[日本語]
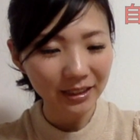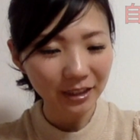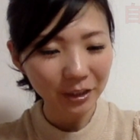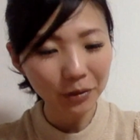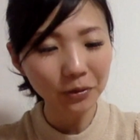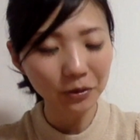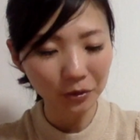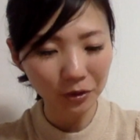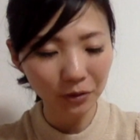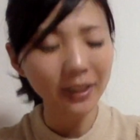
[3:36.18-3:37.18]
い。っていうこ
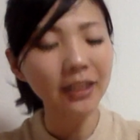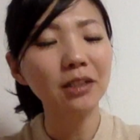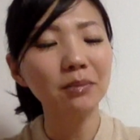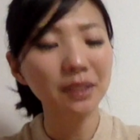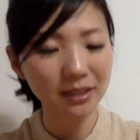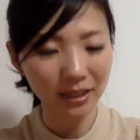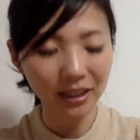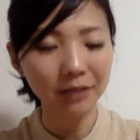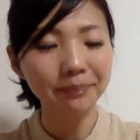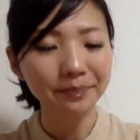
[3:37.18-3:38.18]
とを言われてました
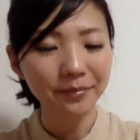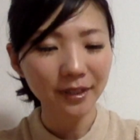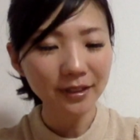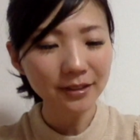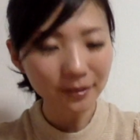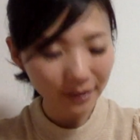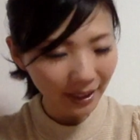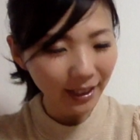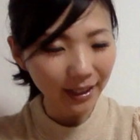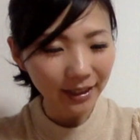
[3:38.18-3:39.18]
ね。ですの
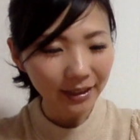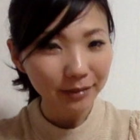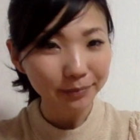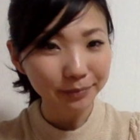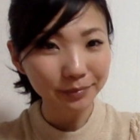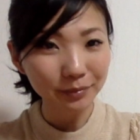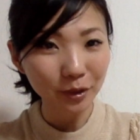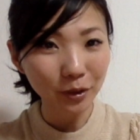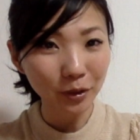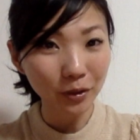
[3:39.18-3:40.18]
で、
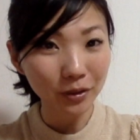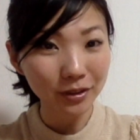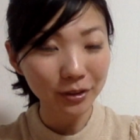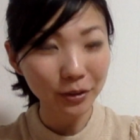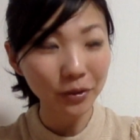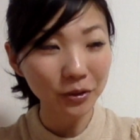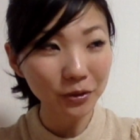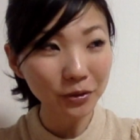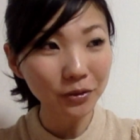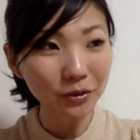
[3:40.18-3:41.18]
そうい
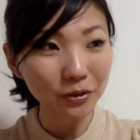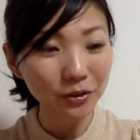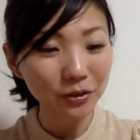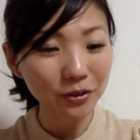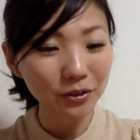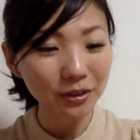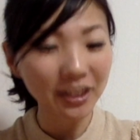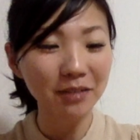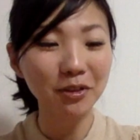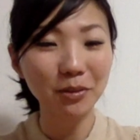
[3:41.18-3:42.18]
う
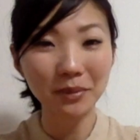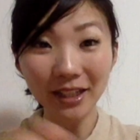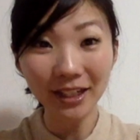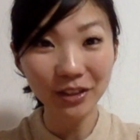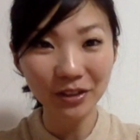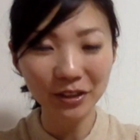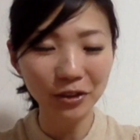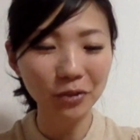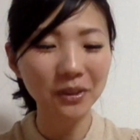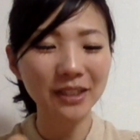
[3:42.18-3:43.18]
テレビを見たりとか
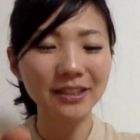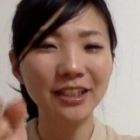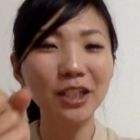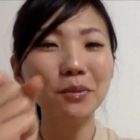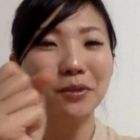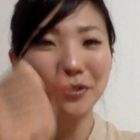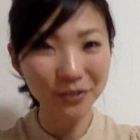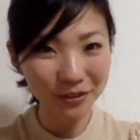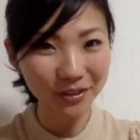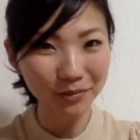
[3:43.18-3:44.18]
土曜日の朝に寝坊
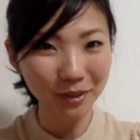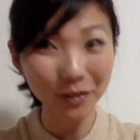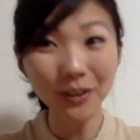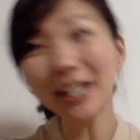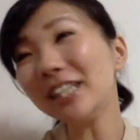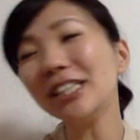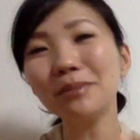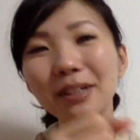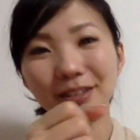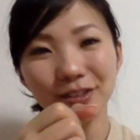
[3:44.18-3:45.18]
する。まあ、それが
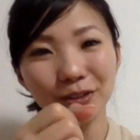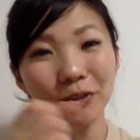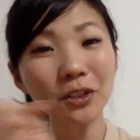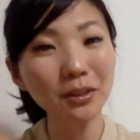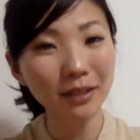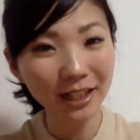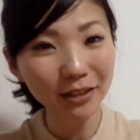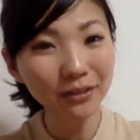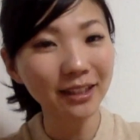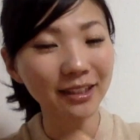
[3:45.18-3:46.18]
一番その時は
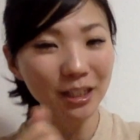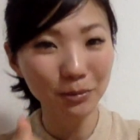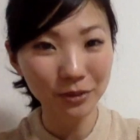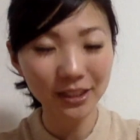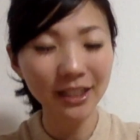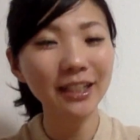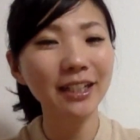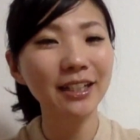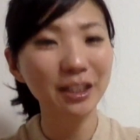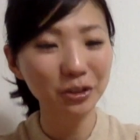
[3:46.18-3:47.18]
楽だったかもしれ
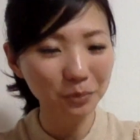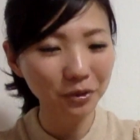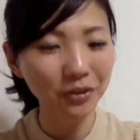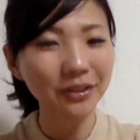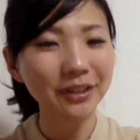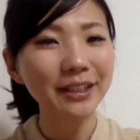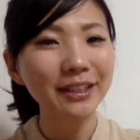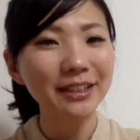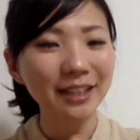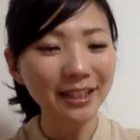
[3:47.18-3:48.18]
ないけども、
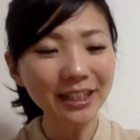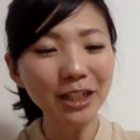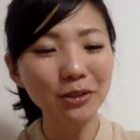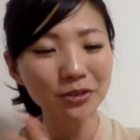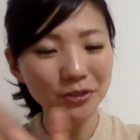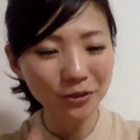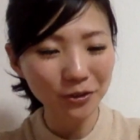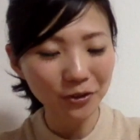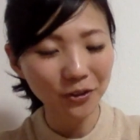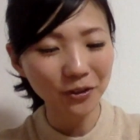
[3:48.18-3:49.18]
何かをする
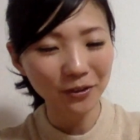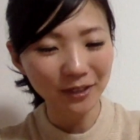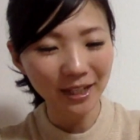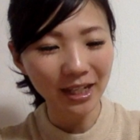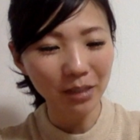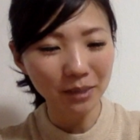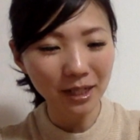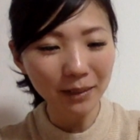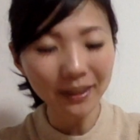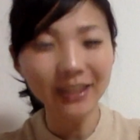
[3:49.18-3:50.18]
ことによって
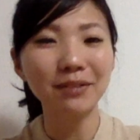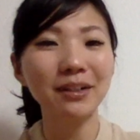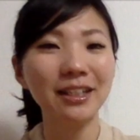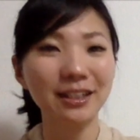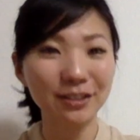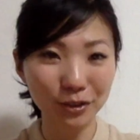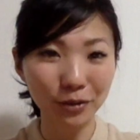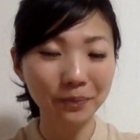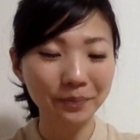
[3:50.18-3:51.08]
変わったわけですよ。